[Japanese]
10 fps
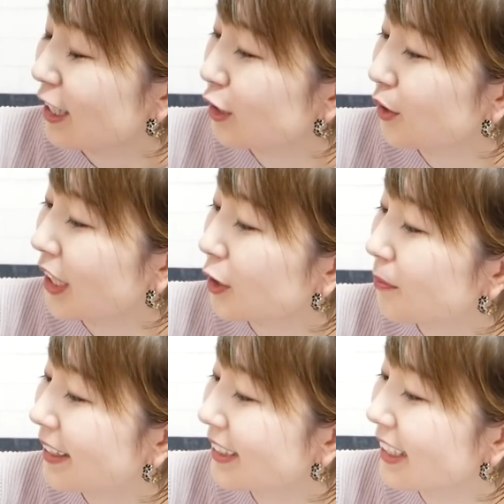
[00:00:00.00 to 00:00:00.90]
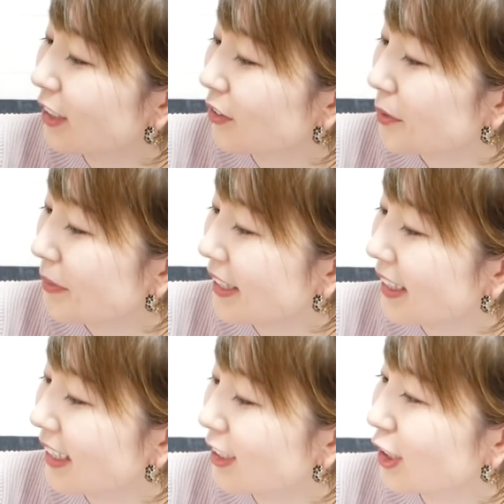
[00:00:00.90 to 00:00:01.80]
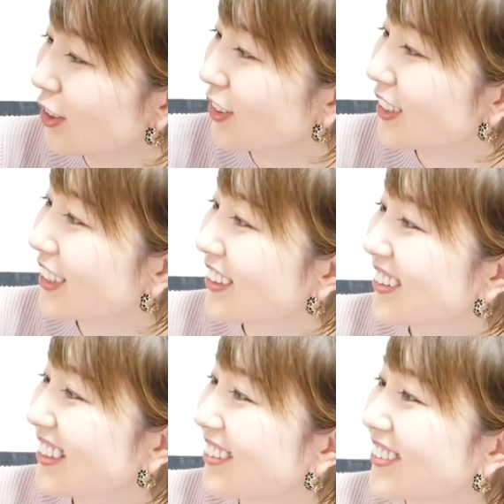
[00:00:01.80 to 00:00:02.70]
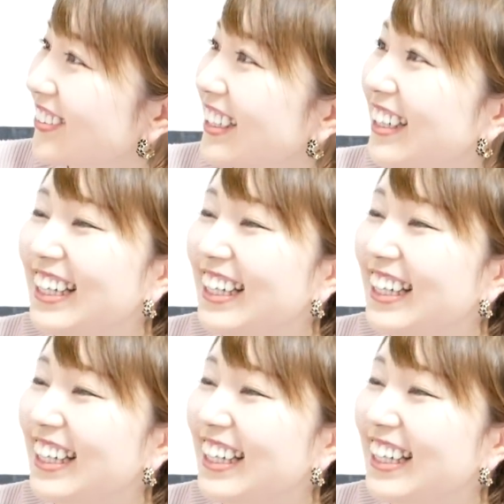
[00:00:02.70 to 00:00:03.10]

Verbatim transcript: 果汁100%のみかんジュースということで